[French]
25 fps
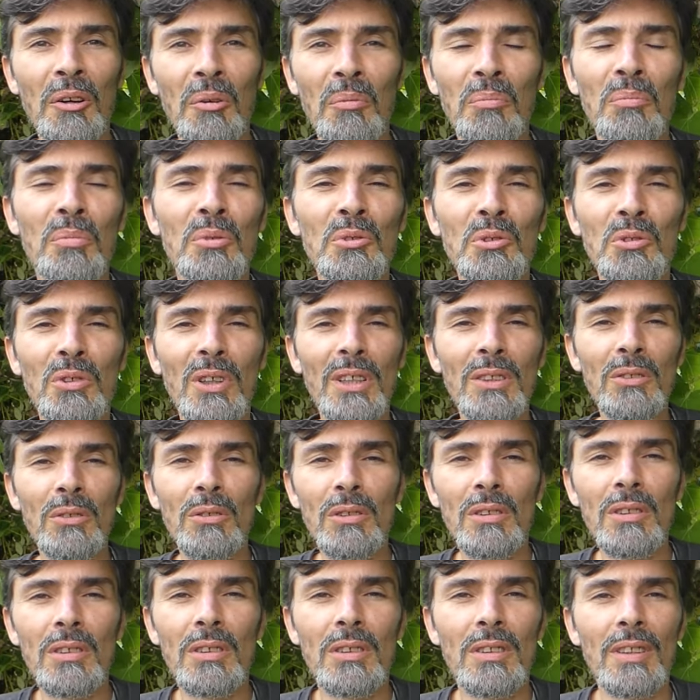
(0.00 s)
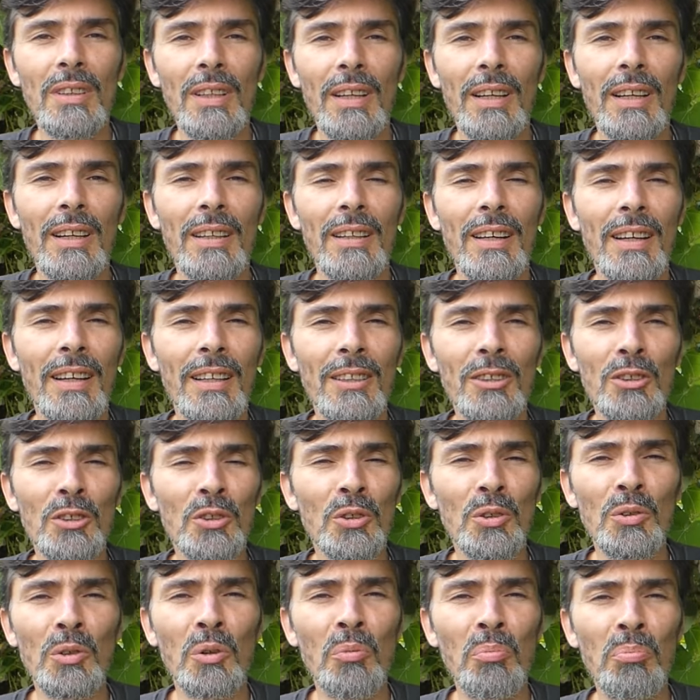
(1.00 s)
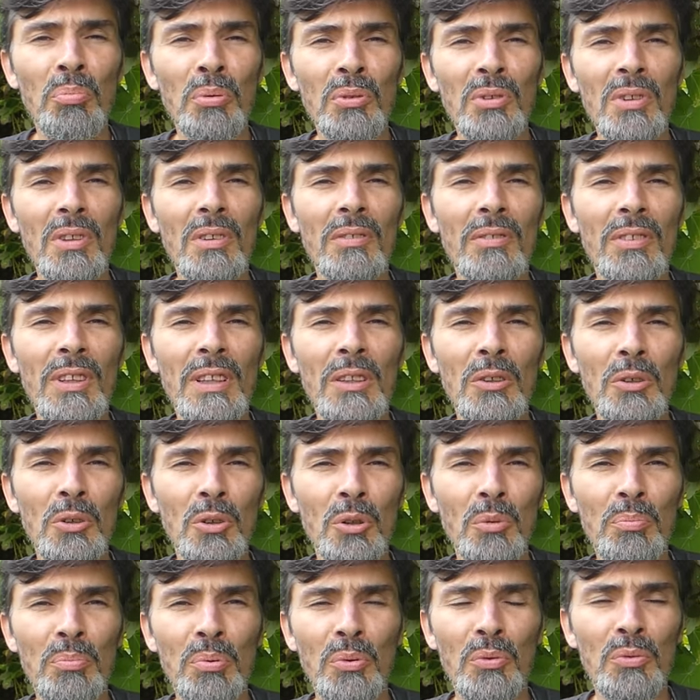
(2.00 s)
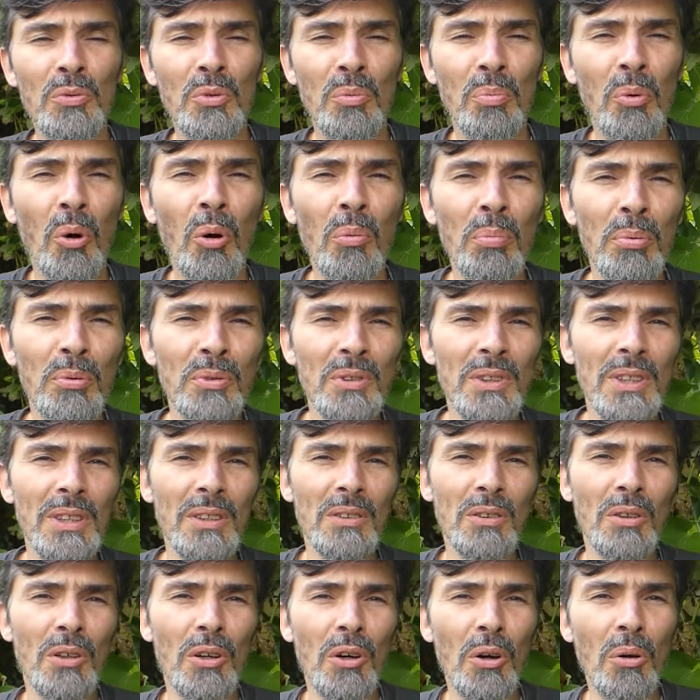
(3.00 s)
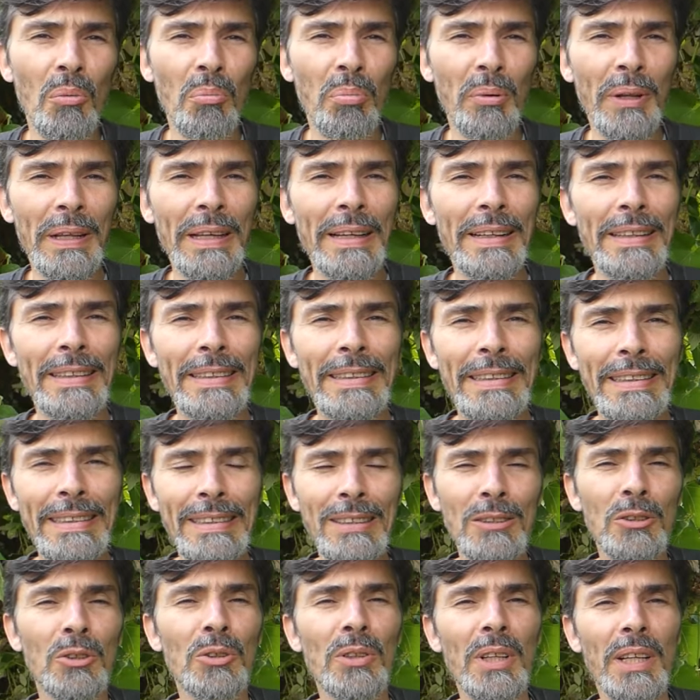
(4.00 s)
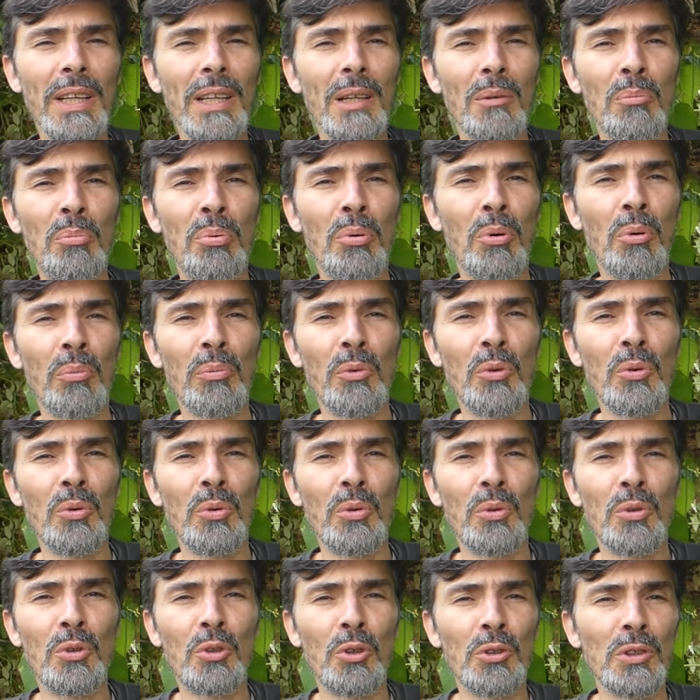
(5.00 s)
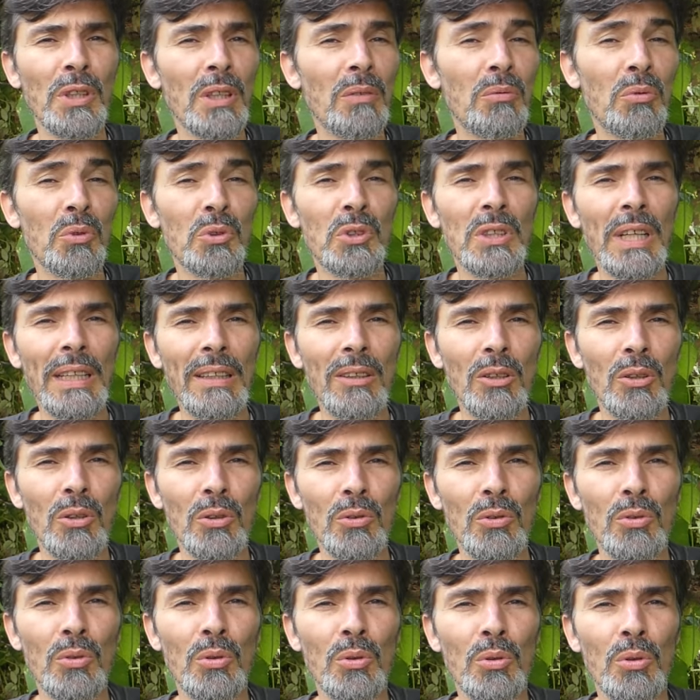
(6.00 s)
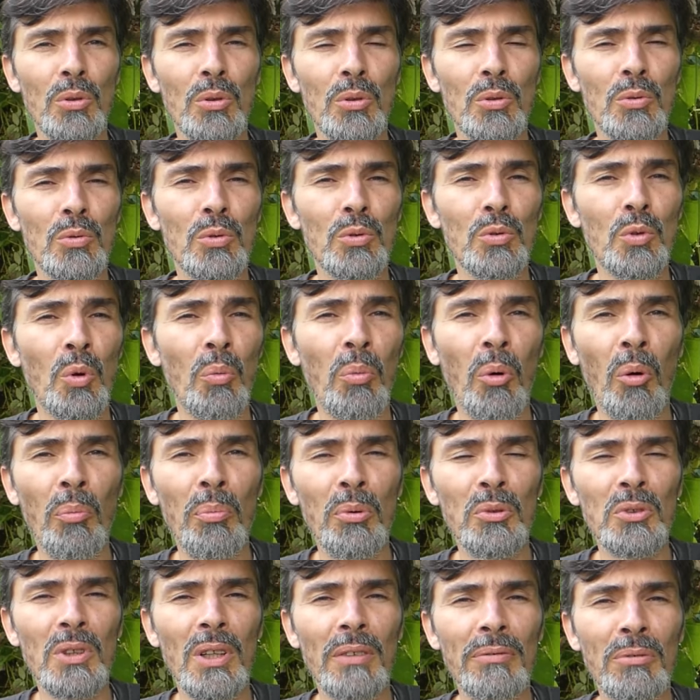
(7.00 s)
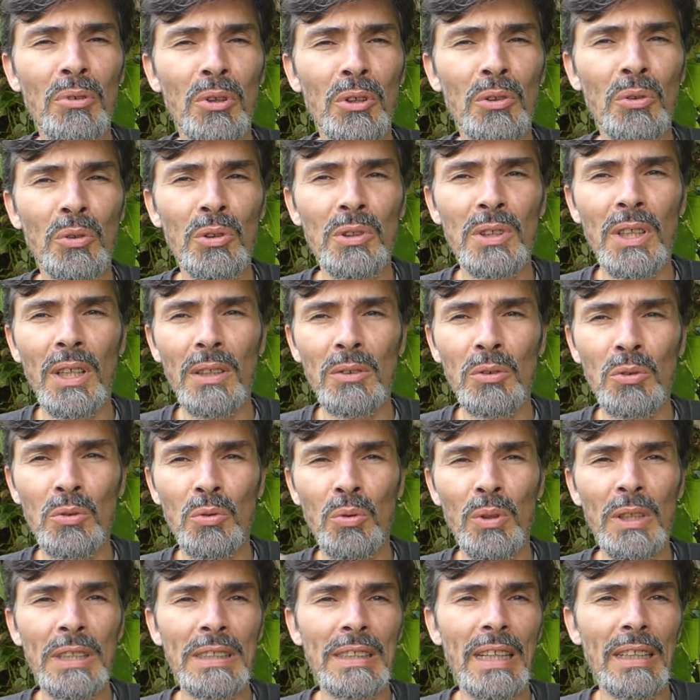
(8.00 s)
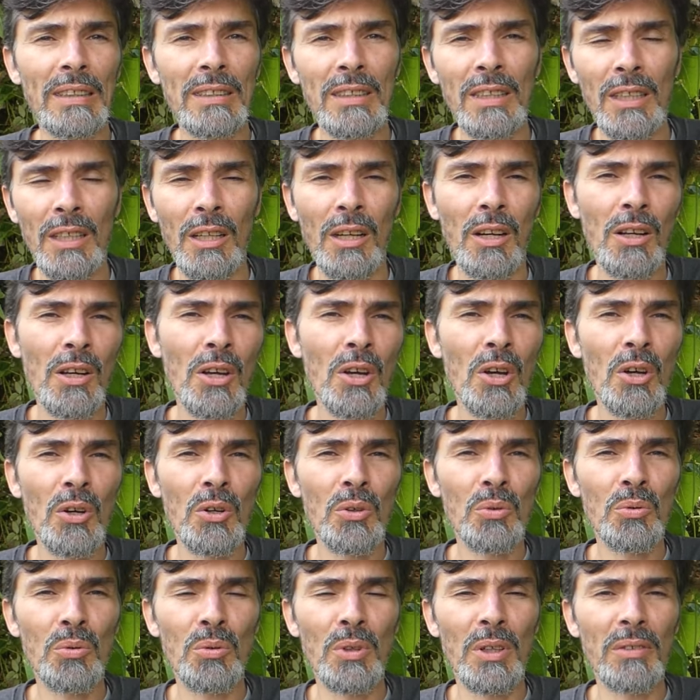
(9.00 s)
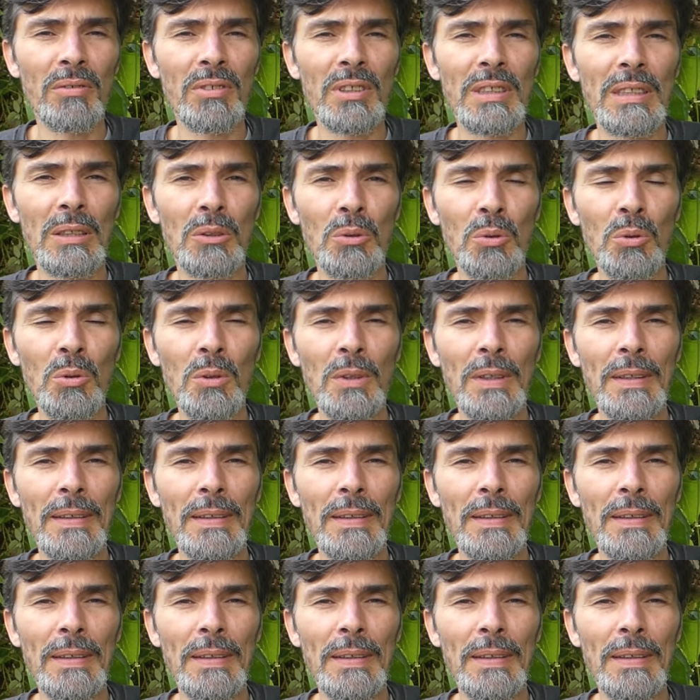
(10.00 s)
Bonjour à tous. Alors aujourd'hui une petite vidéo pour vous proposer de remplir un questionnaire pour mieux connaître vos attentes de, ce qu'on propose à la forêt nourricière, que ce soit les articles ou les vidéos.